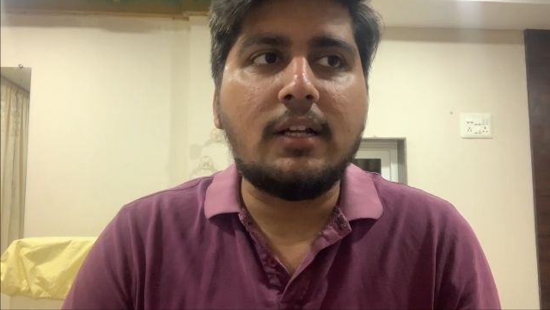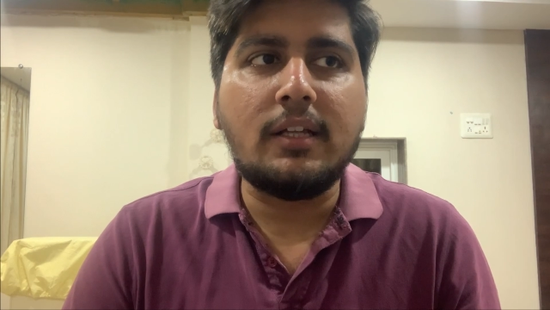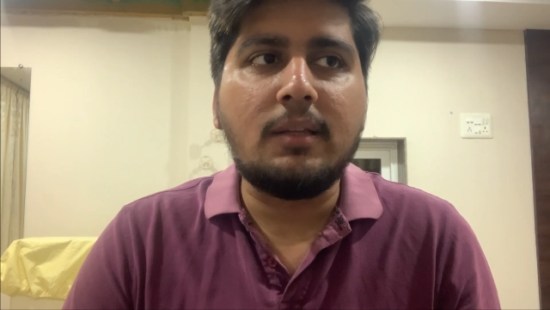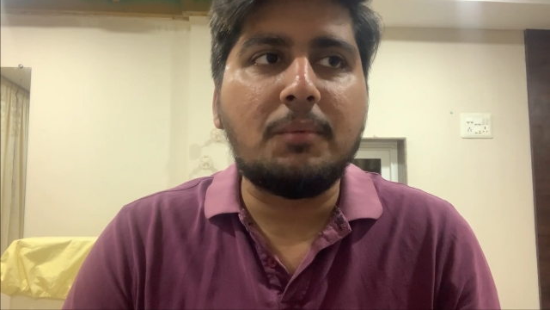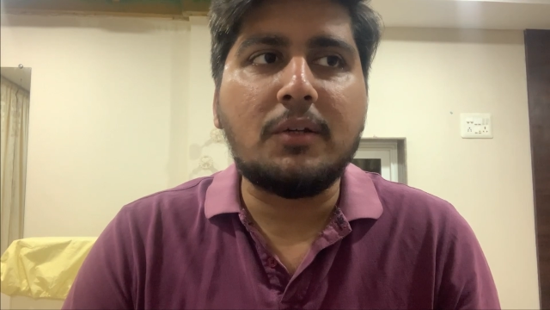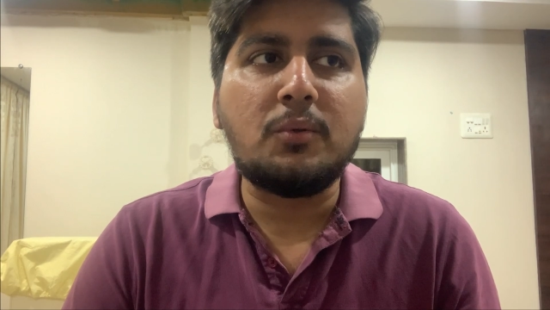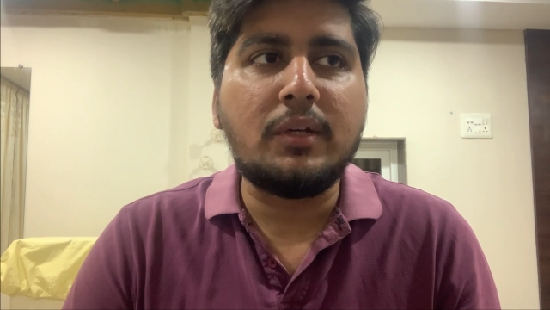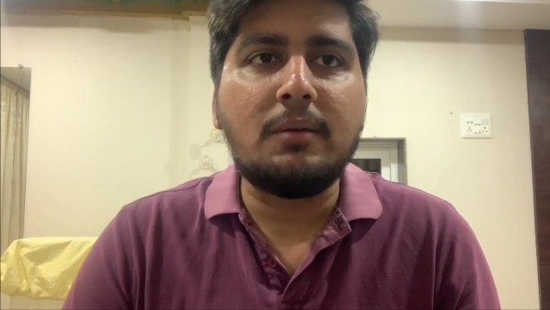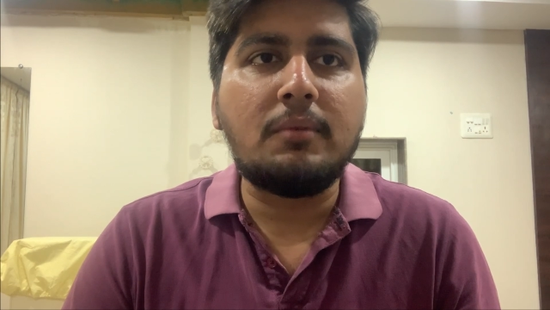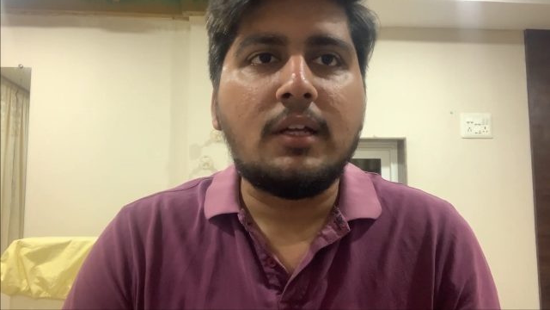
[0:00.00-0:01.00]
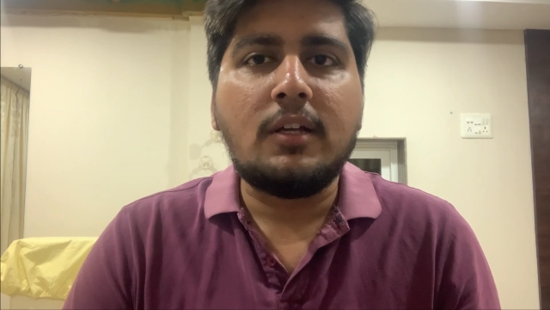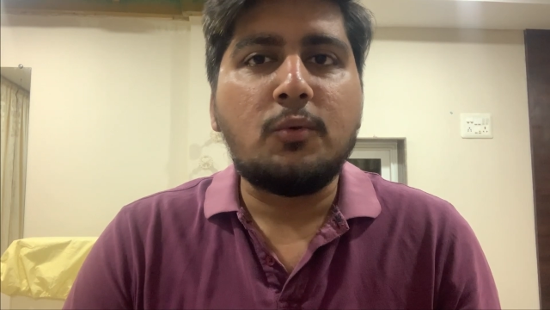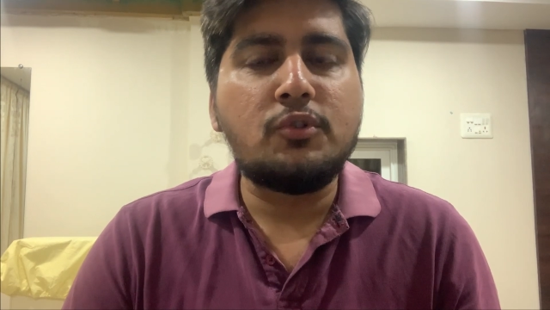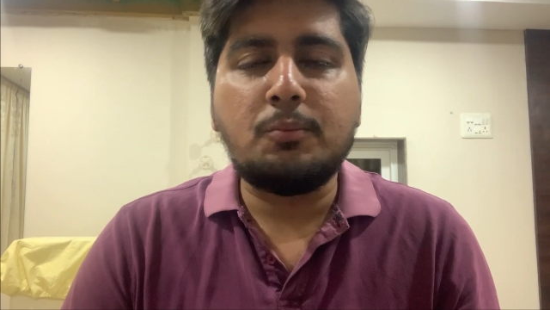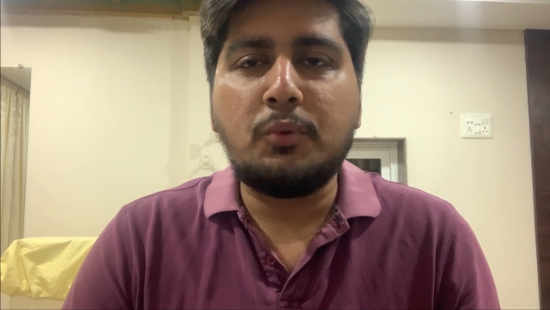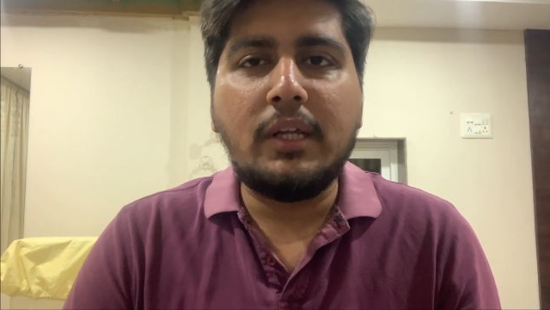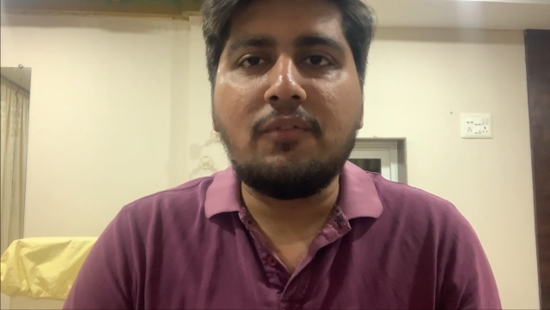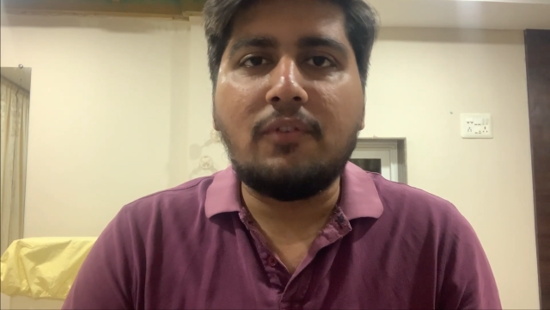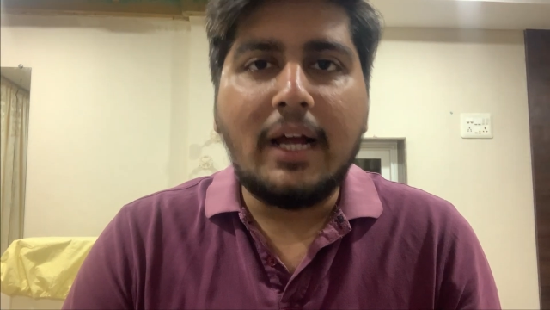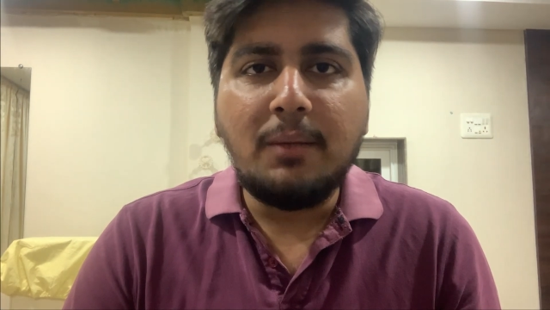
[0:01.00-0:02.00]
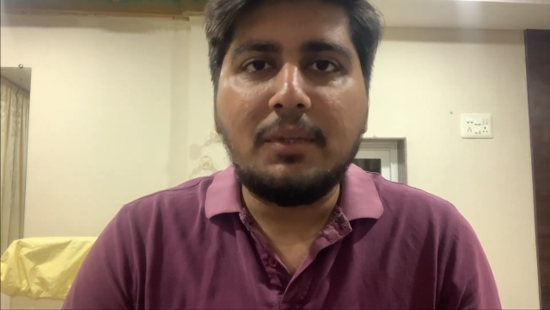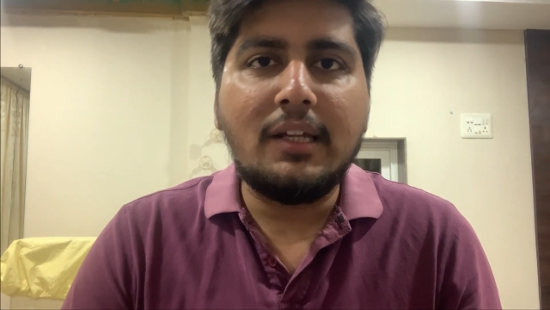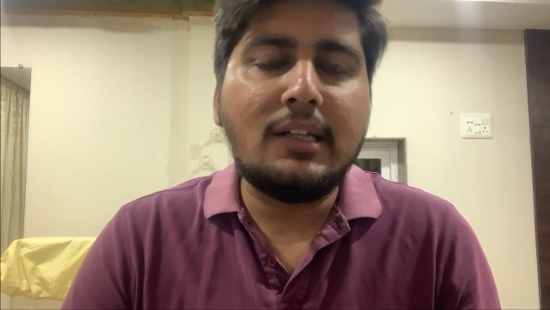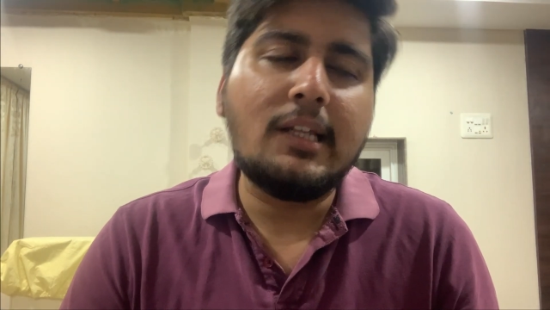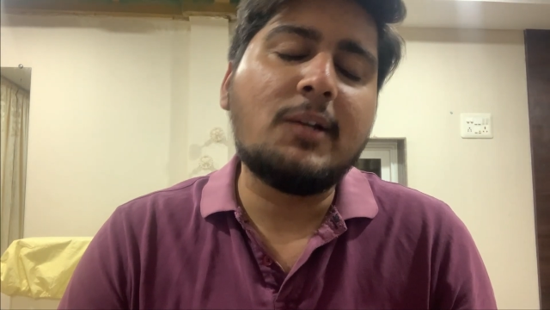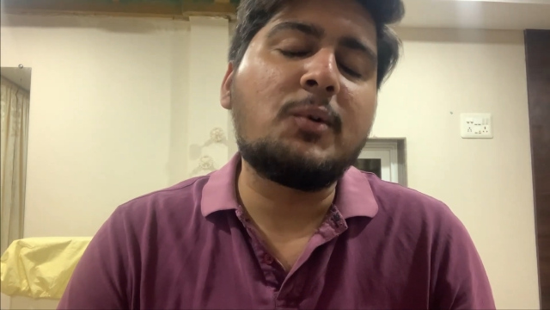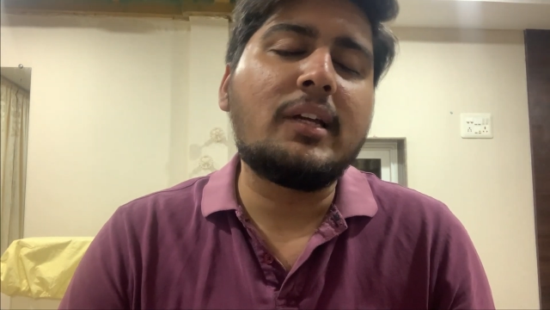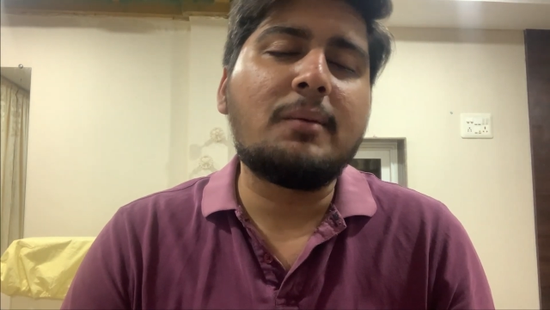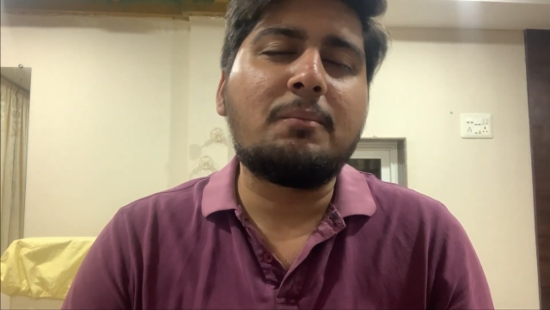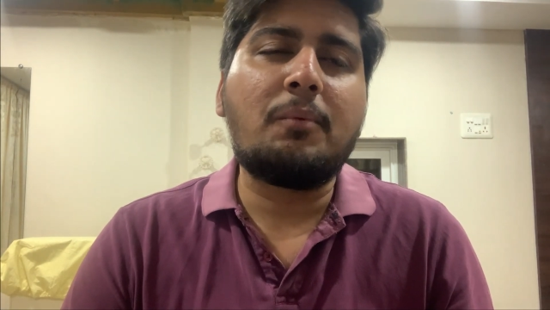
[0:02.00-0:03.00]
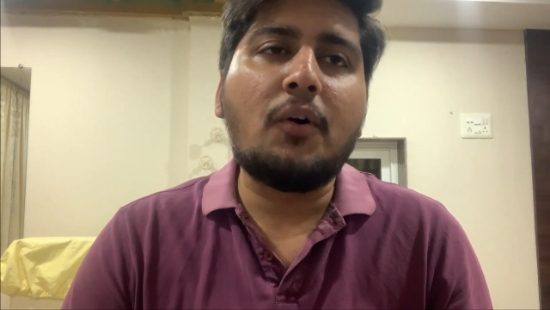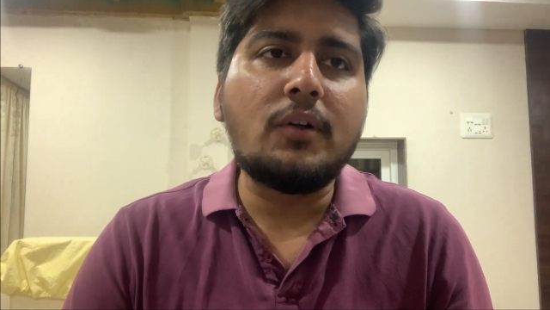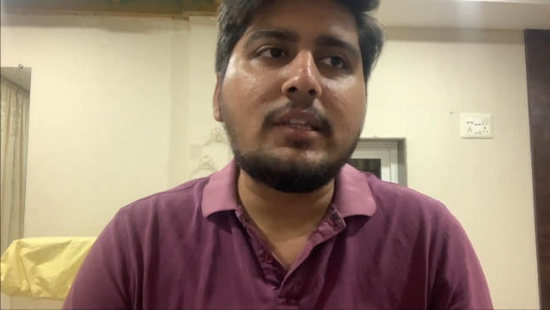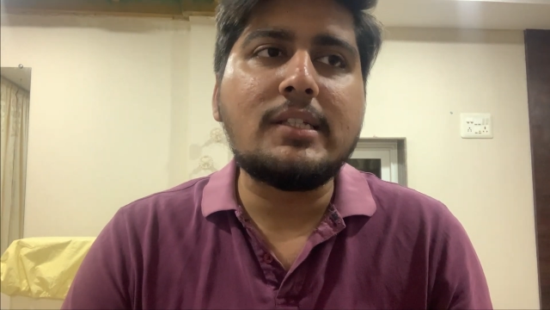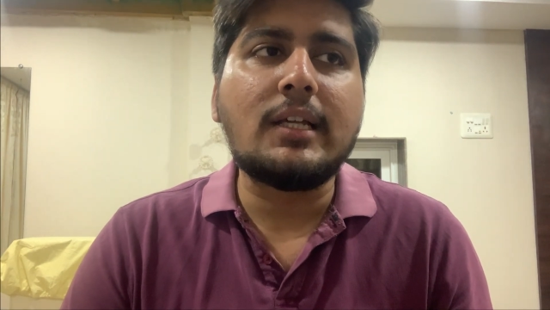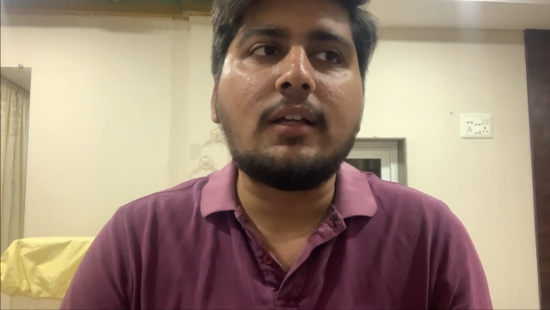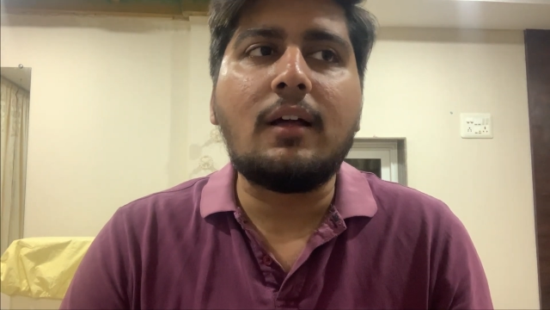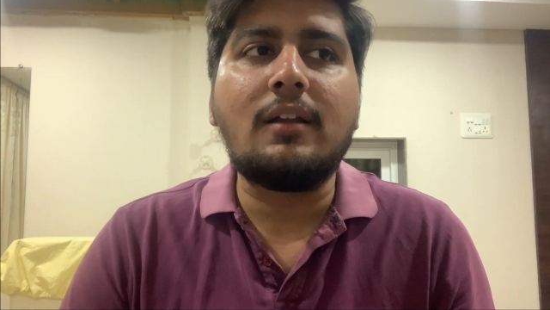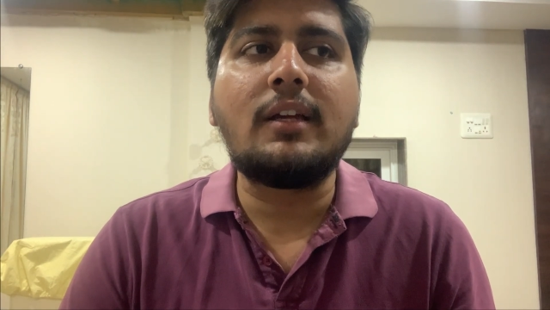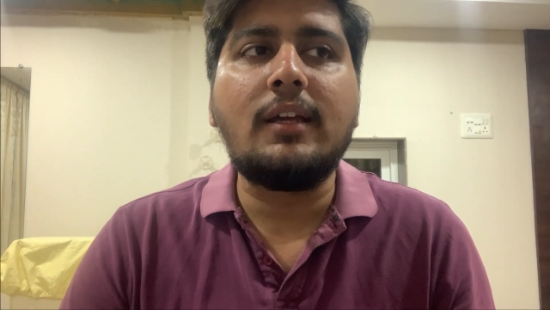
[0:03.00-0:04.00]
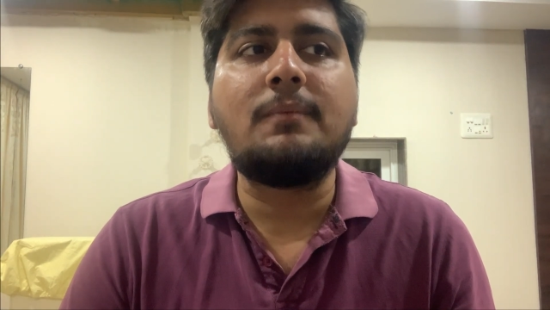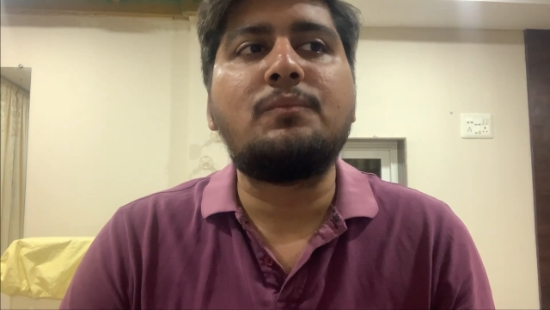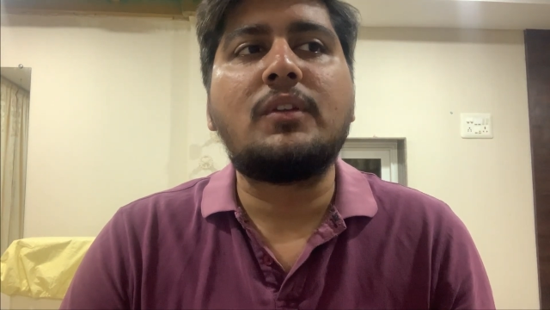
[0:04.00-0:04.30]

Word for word: लगी थी मेरे को वो गेम वो जो पूरी वाइब दे रही थी ना वो गेम बहुत ही ज़्यादा अलग ही